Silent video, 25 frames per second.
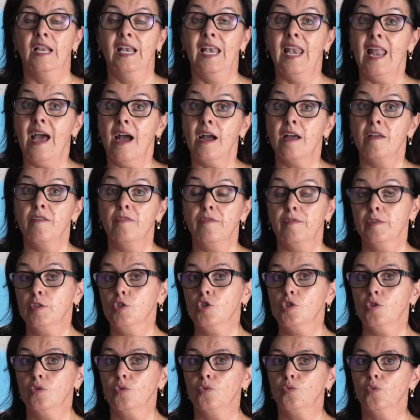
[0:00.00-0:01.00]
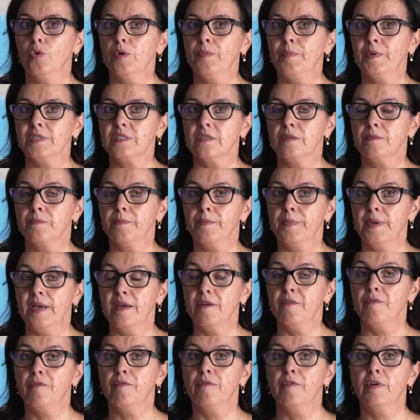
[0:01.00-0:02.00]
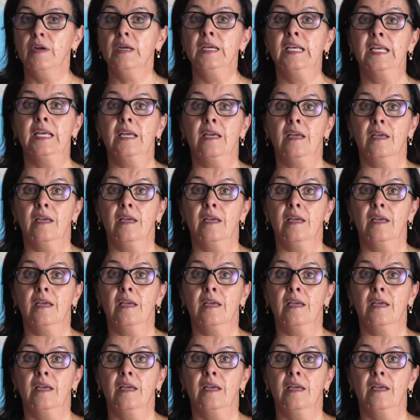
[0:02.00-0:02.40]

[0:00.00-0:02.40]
LIFE CO2 PESEMPEF